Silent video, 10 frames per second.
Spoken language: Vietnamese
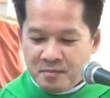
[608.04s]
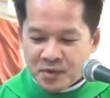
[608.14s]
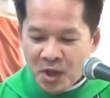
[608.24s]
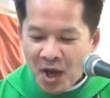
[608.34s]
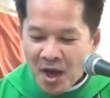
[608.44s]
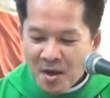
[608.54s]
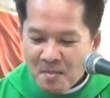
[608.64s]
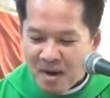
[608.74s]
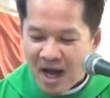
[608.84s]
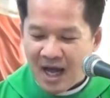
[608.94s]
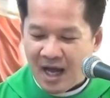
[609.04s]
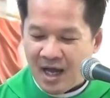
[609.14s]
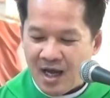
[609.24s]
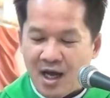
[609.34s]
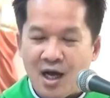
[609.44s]
Thế mà
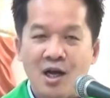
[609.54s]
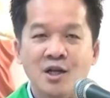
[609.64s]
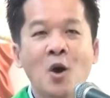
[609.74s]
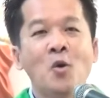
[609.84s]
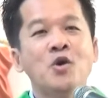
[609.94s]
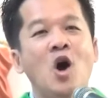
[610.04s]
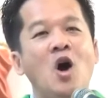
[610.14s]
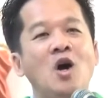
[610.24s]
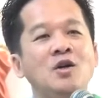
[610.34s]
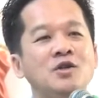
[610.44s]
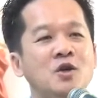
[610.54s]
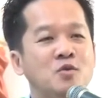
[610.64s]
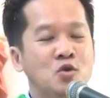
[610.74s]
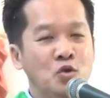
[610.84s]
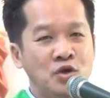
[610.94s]
đâu đó trong
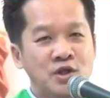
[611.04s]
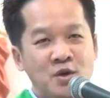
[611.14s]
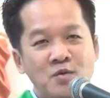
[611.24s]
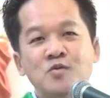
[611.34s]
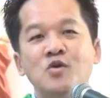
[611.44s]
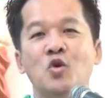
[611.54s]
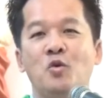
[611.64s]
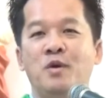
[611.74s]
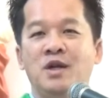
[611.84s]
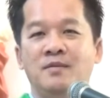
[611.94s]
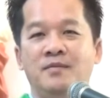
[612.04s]
cuộc sống của mình,